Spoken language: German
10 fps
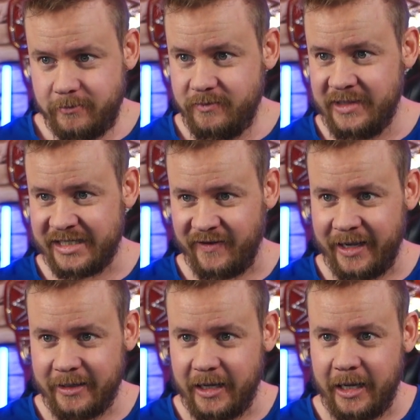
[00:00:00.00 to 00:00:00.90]

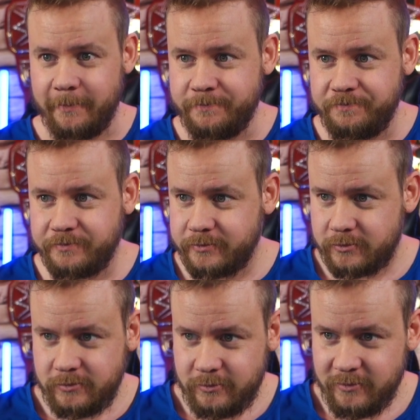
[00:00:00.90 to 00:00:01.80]
Deswegen, ähm,
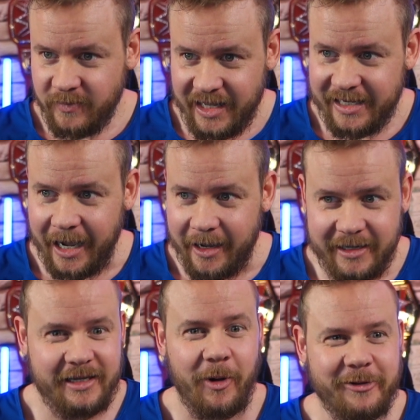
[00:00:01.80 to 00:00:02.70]
ja,
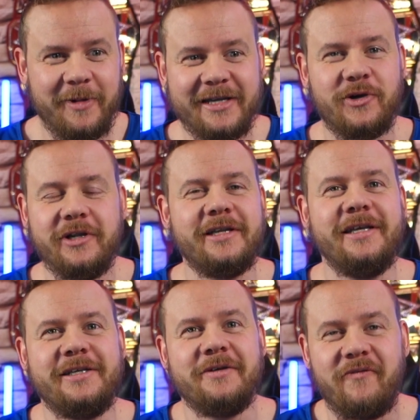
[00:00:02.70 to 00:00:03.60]
ihr braucht mir also heute
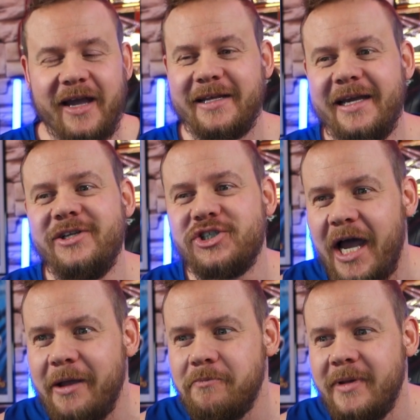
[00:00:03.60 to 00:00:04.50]
nicht weiterhin
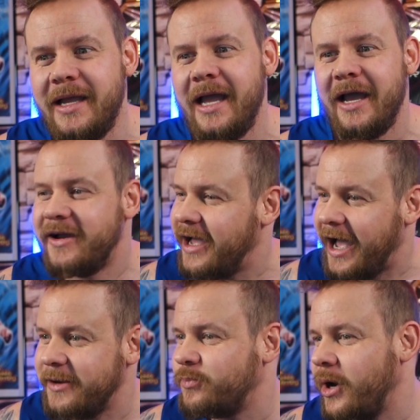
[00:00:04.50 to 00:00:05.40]
schreiben.
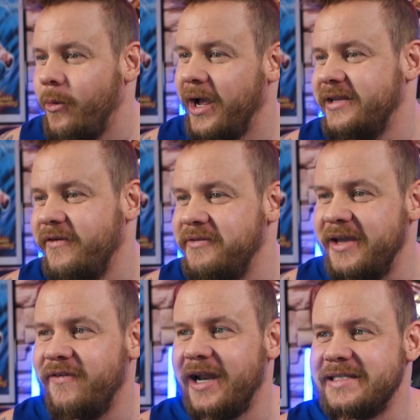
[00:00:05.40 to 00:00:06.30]
Hat Bray Wyatt die WWE
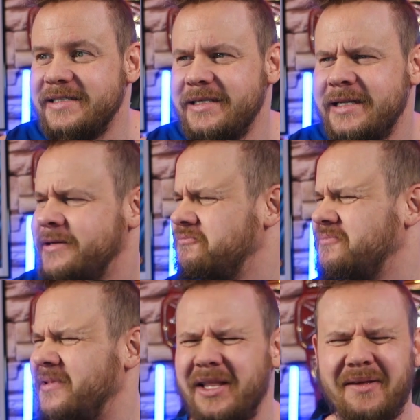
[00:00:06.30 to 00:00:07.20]
verlassen?
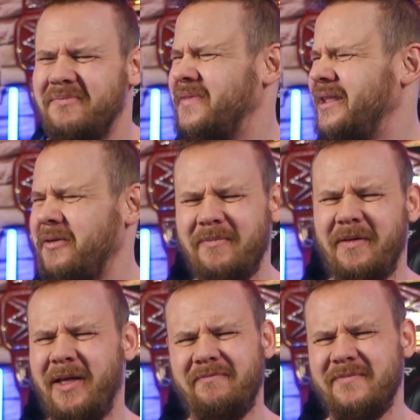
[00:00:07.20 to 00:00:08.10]
Äh, äh,
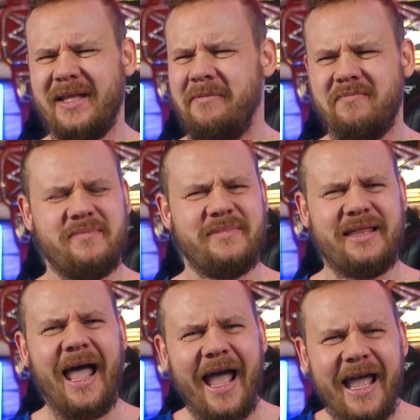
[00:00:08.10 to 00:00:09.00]
äh
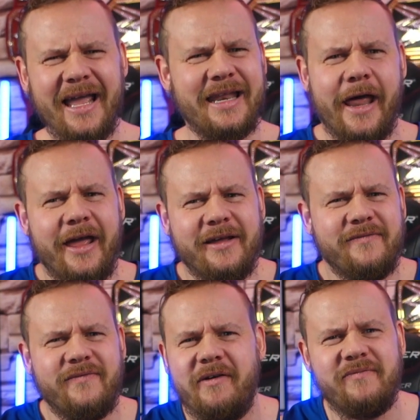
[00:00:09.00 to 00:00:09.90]
nein!
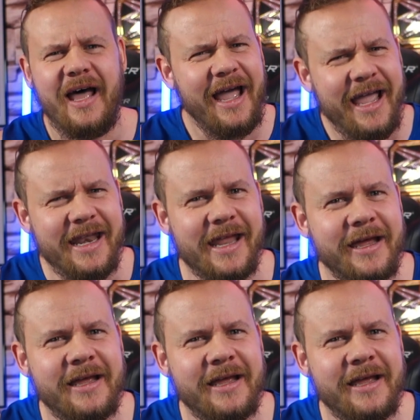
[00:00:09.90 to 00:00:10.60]
Äh, nein!